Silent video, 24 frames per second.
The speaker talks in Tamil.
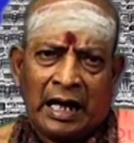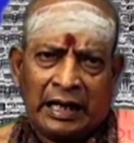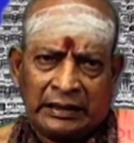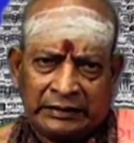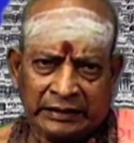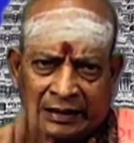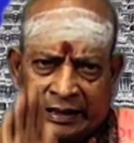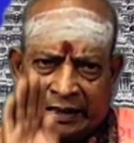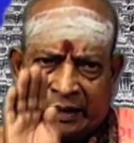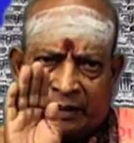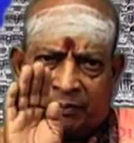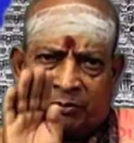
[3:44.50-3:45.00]

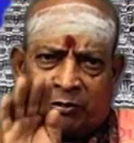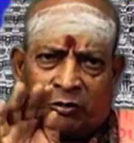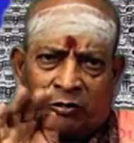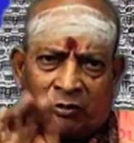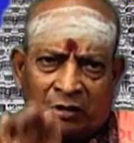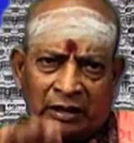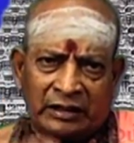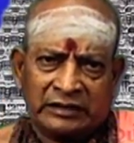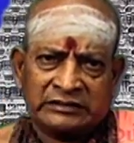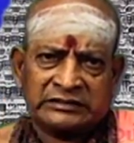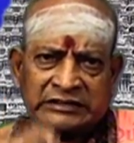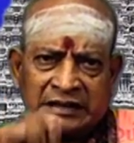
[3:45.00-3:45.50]
அதே
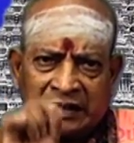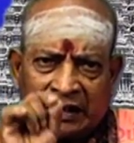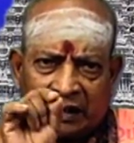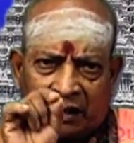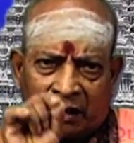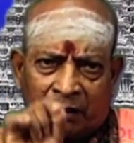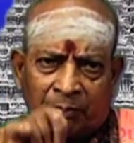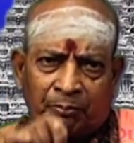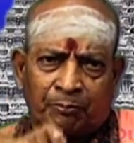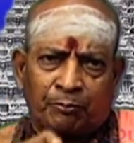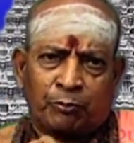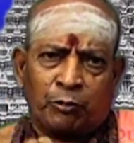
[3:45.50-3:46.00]
போல
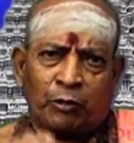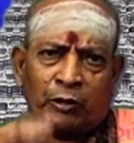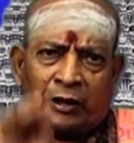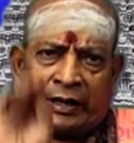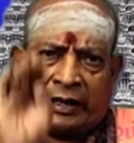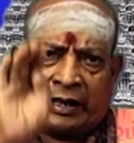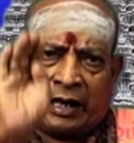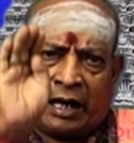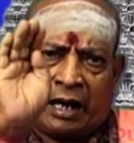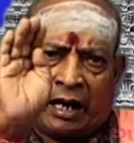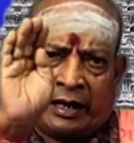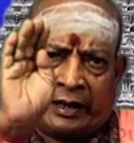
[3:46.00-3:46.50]

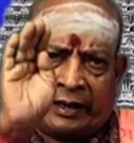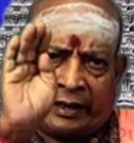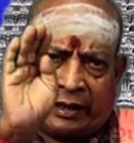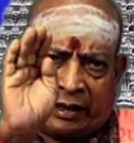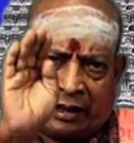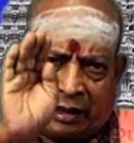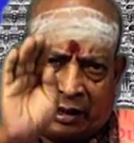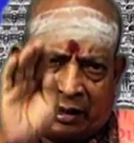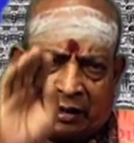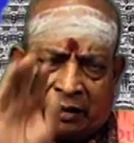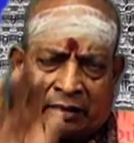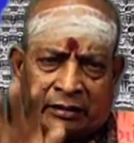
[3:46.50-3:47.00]
சிறப்புலி
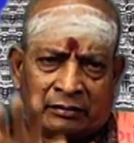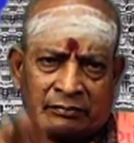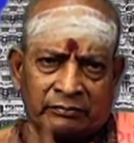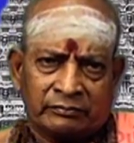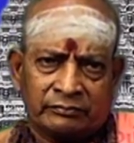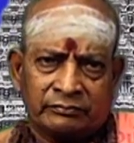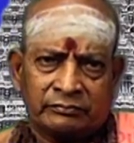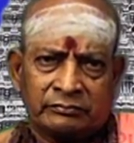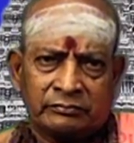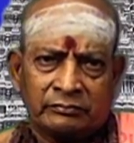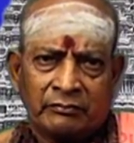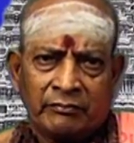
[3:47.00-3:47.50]
நாயனார்
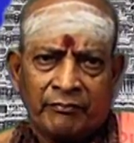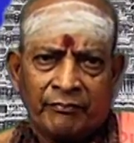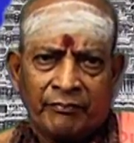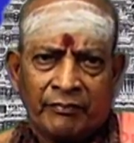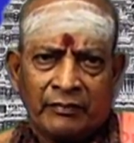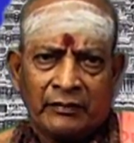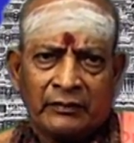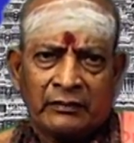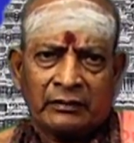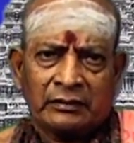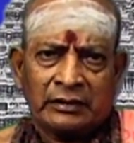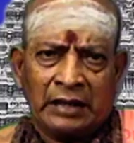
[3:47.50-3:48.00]

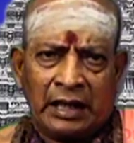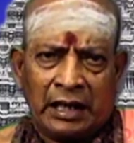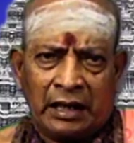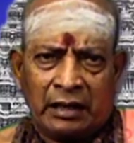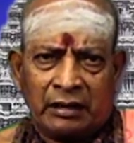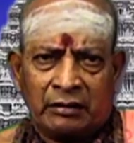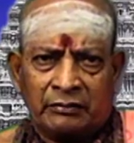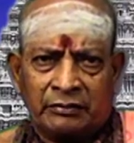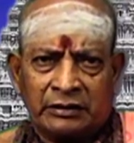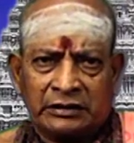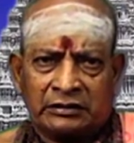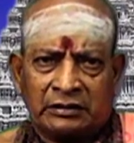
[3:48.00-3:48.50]
இந்த
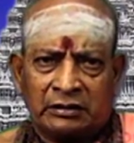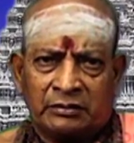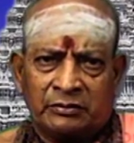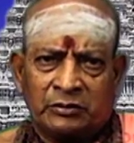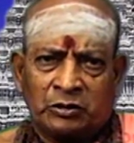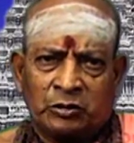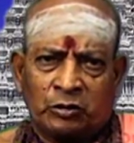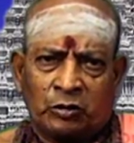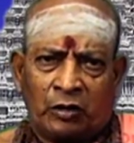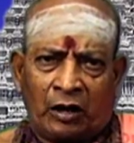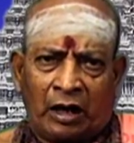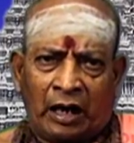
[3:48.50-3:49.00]
அறுபத்தி
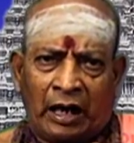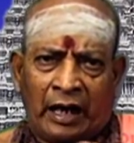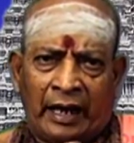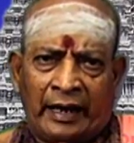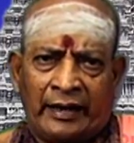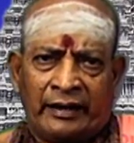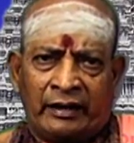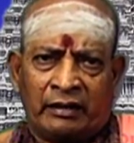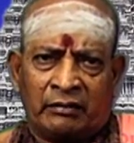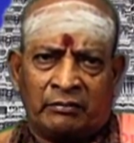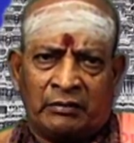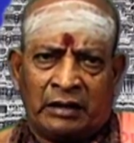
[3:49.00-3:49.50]
மூன்று
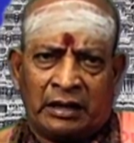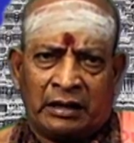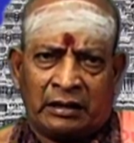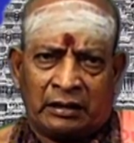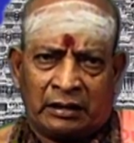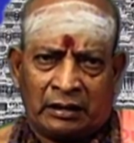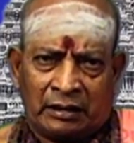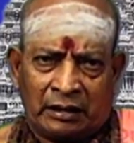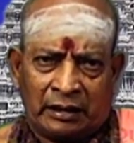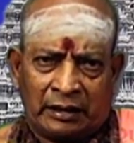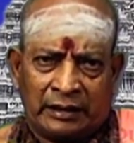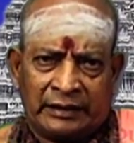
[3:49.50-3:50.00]

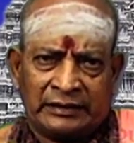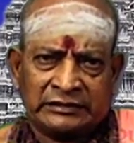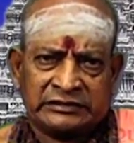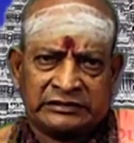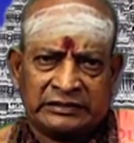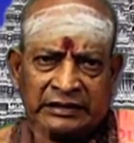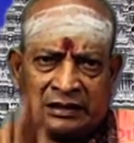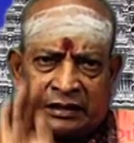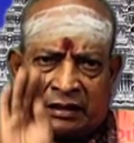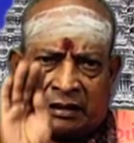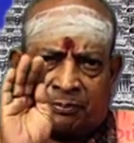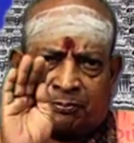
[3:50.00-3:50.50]
நாயன்மார்களிலே
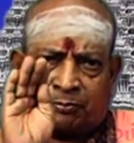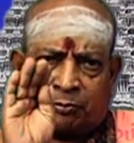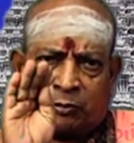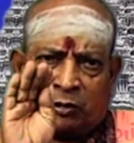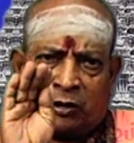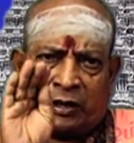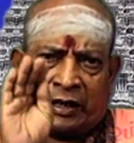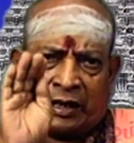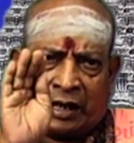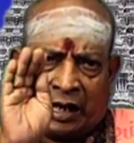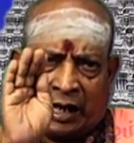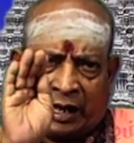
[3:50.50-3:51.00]

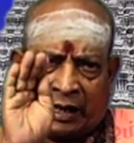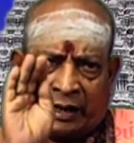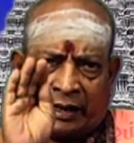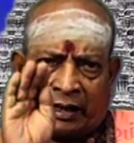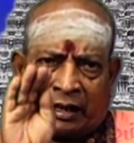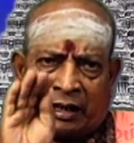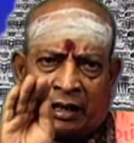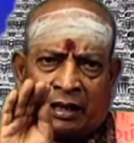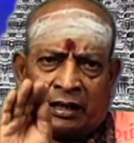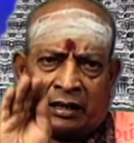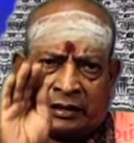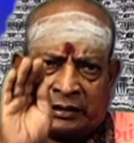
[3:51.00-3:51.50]
சிறப்புளி
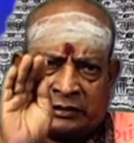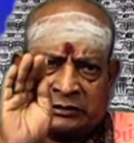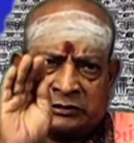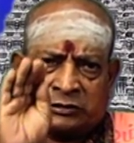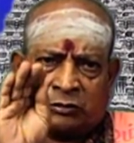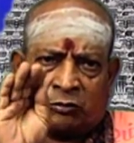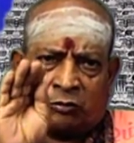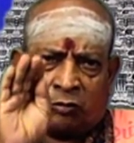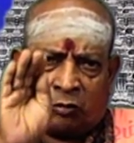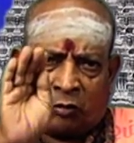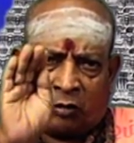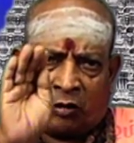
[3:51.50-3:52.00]
நாயனார்
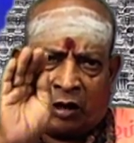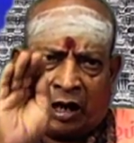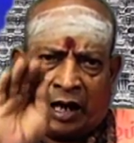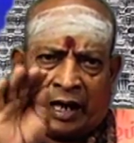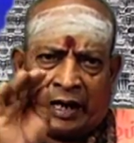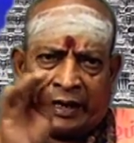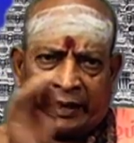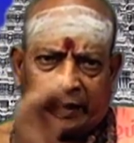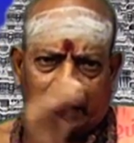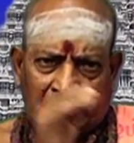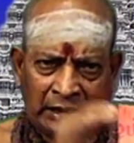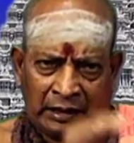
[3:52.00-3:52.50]
என்று ஒரு
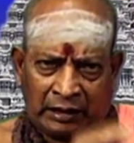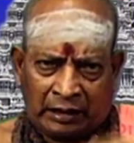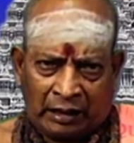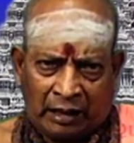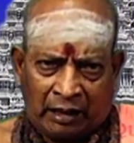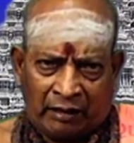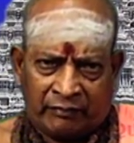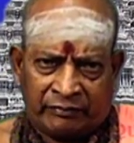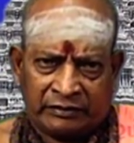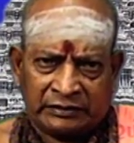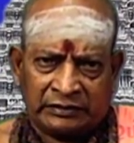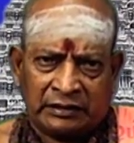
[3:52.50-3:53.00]
நாயனார்
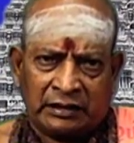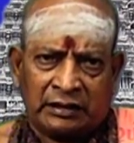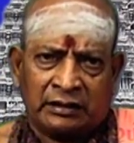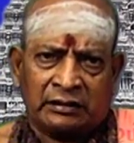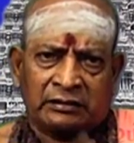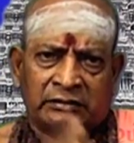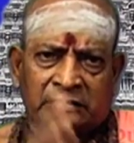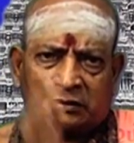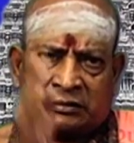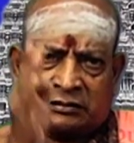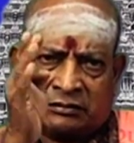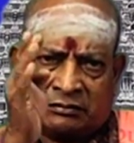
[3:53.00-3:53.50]

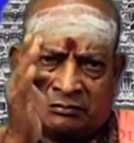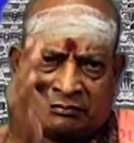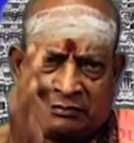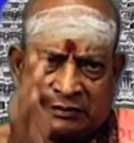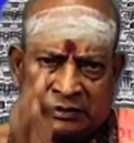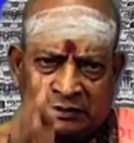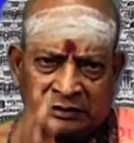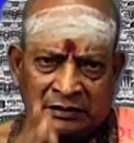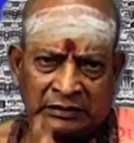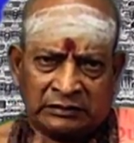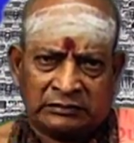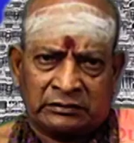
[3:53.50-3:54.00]
அவதரித்ததும்
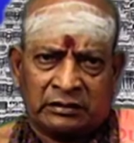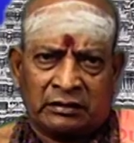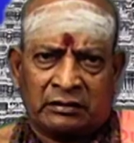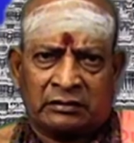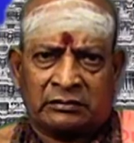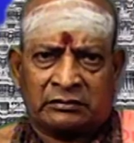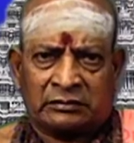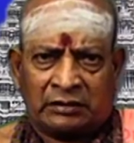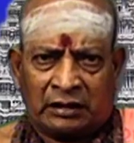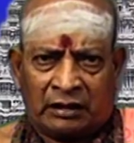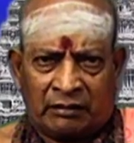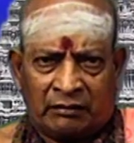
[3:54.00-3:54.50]
இந்த
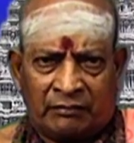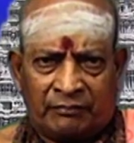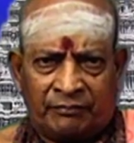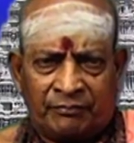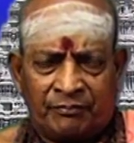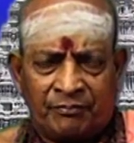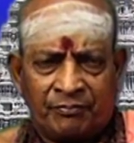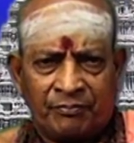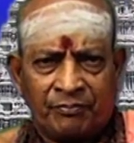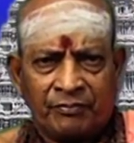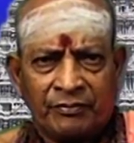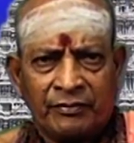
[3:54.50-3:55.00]
திருத்தலம்
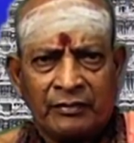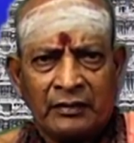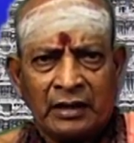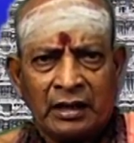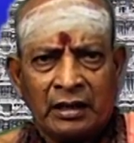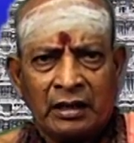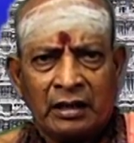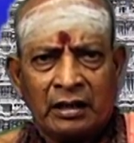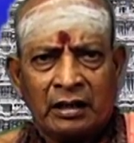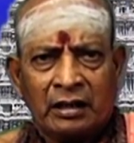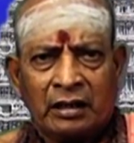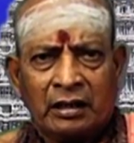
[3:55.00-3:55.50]

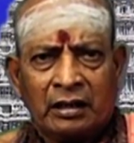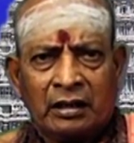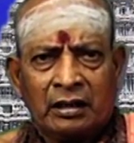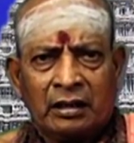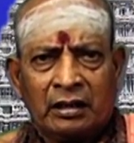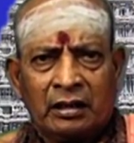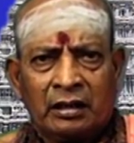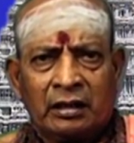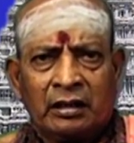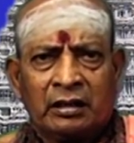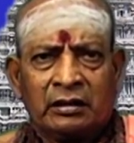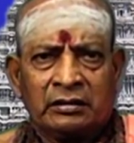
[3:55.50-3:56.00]

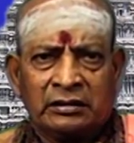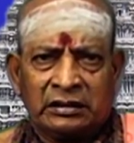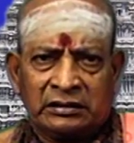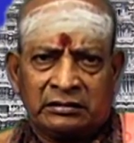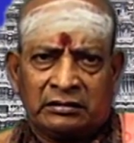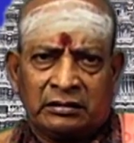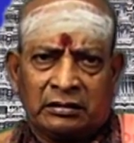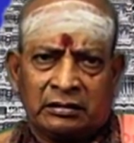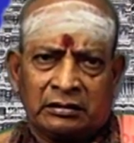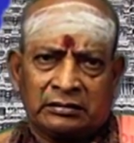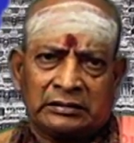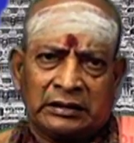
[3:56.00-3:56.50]
இந்த
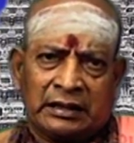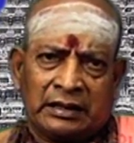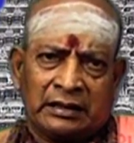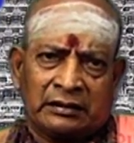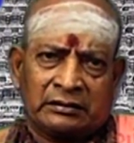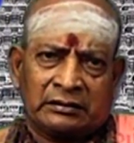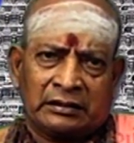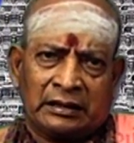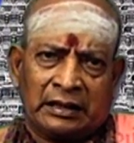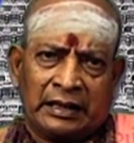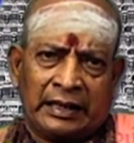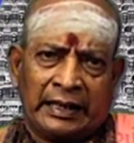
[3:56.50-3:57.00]

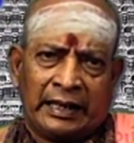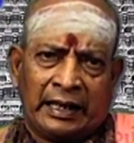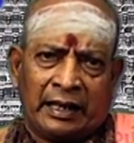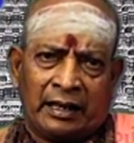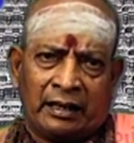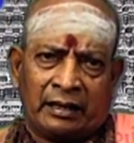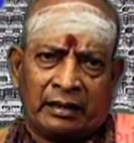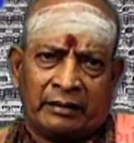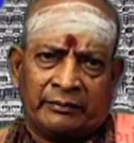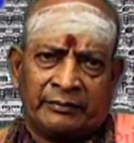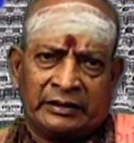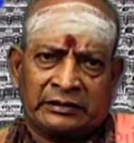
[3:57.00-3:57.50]
திருத்தலத்திலே
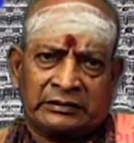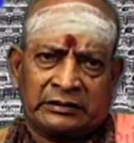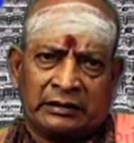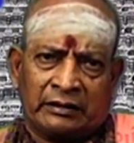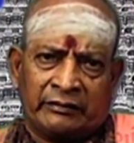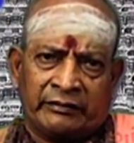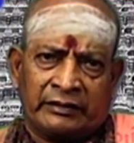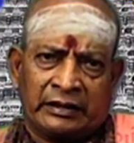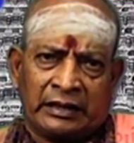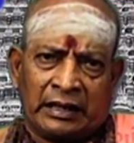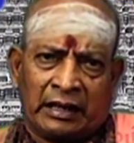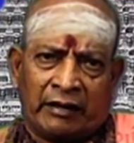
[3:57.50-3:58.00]

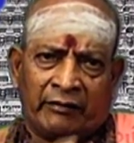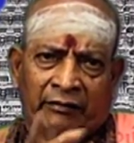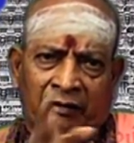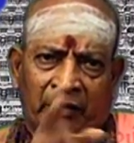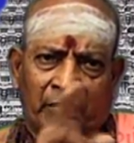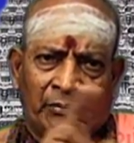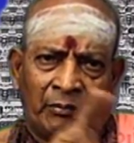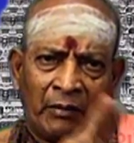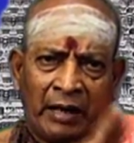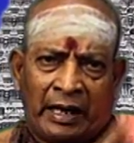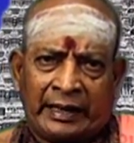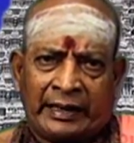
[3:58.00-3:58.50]
ஆரம்பித்தவர்
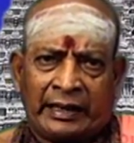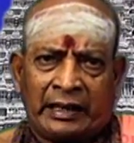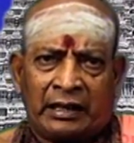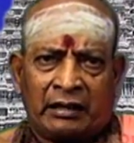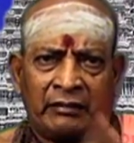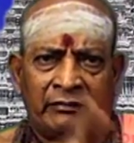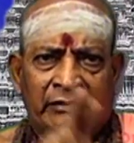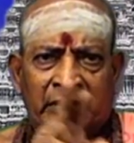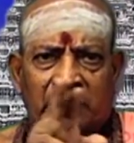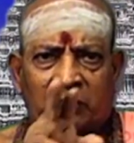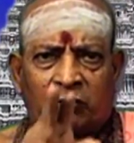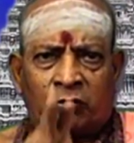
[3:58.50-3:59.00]
அவர்
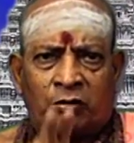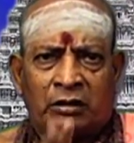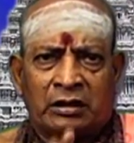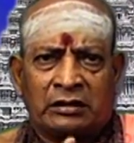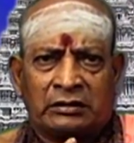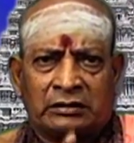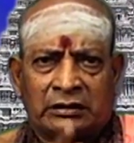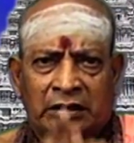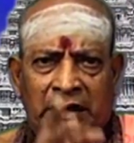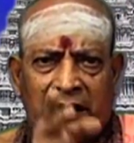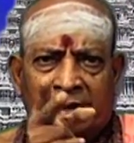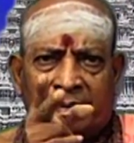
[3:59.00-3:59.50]
மறையவர்
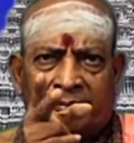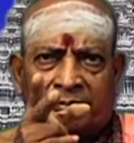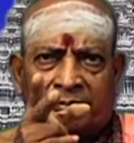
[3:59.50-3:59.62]
குலத்திலே